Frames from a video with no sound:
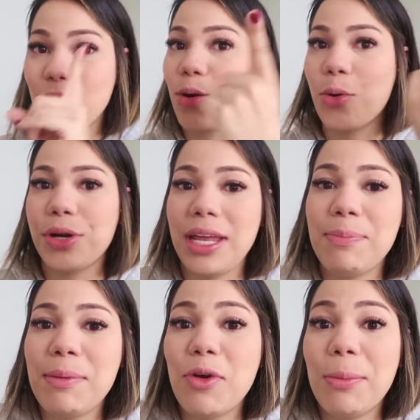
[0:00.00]
que eu
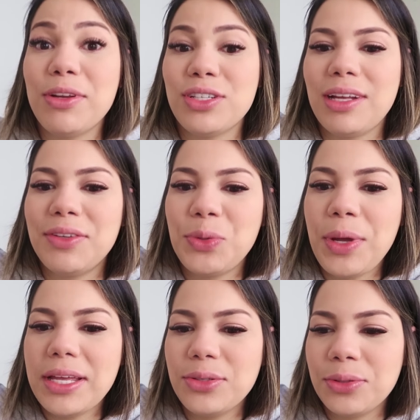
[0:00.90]
acordei porque meu cabelo já tava
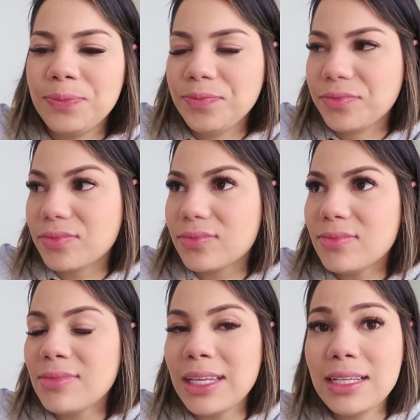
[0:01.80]
doendo.
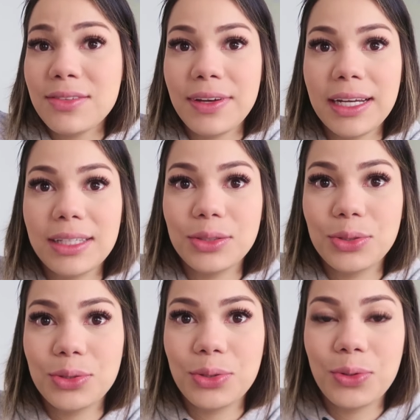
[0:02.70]

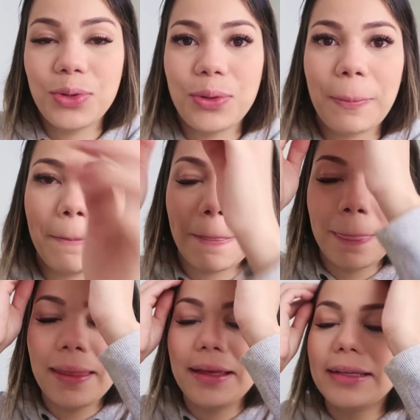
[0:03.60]
Esfregando no,
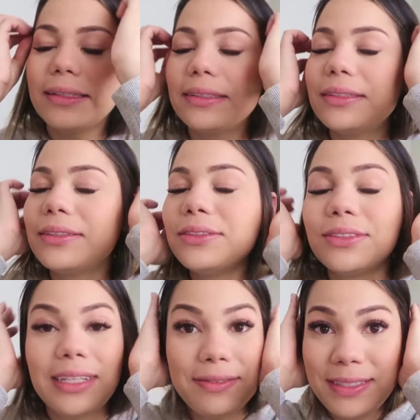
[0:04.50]

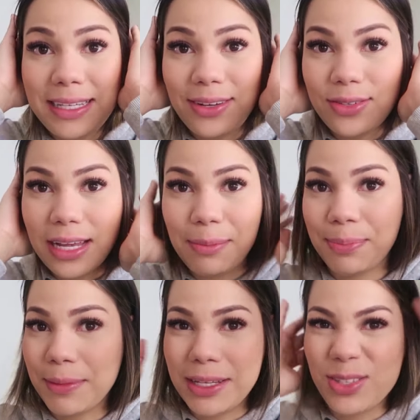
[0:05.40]
no travesseiro,
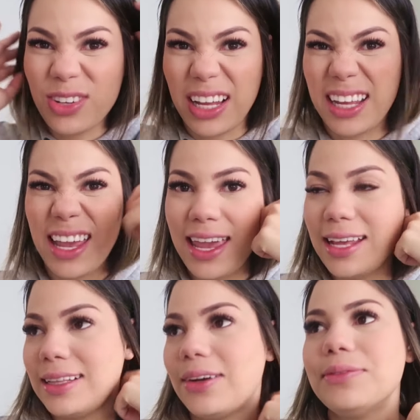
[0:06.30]
sabe? Por causa do laque
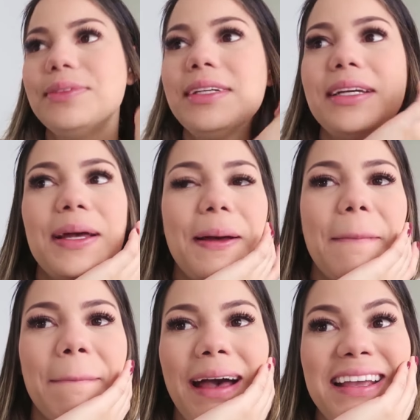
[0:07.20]
e tal.
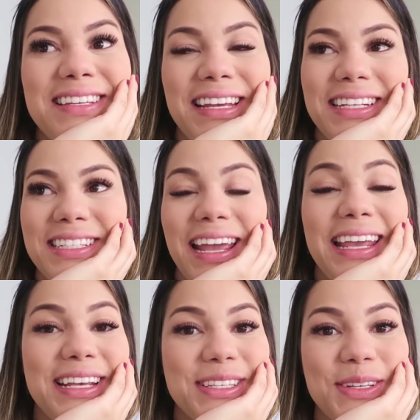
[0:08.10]
Mas, gente, é
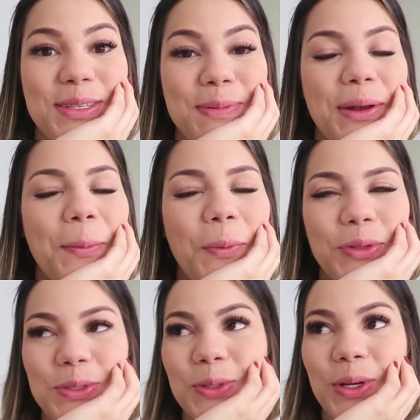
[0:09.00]
isso. Eu espero
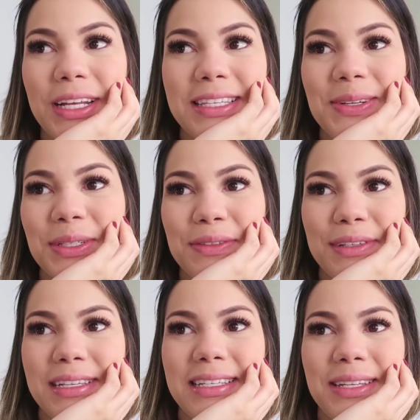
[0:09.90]
muito de coração que
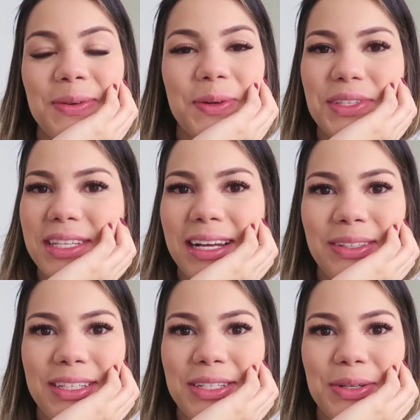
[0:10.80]
vocês tenham
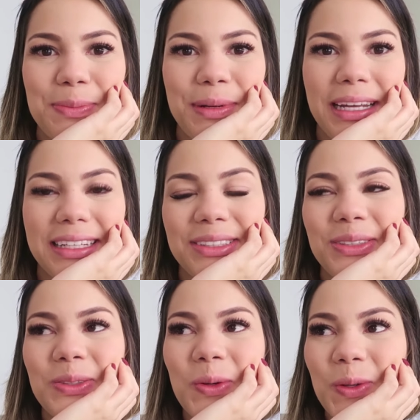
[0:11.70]
gostado de acompanhar
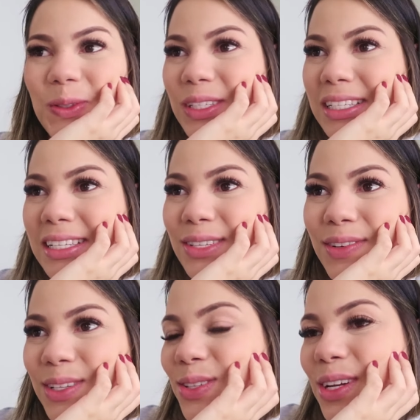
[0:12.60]
todos esses
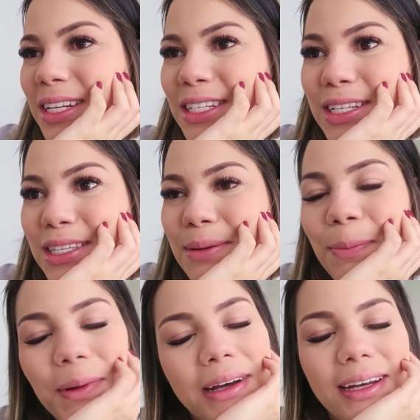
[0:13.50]
vídeos durante a
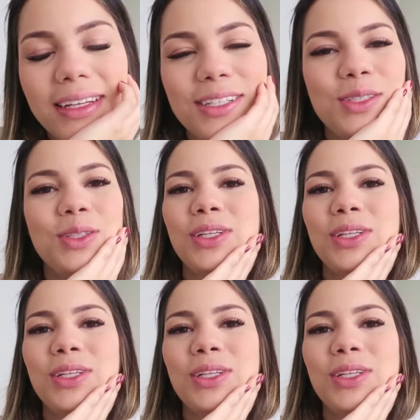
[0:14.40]
semana, de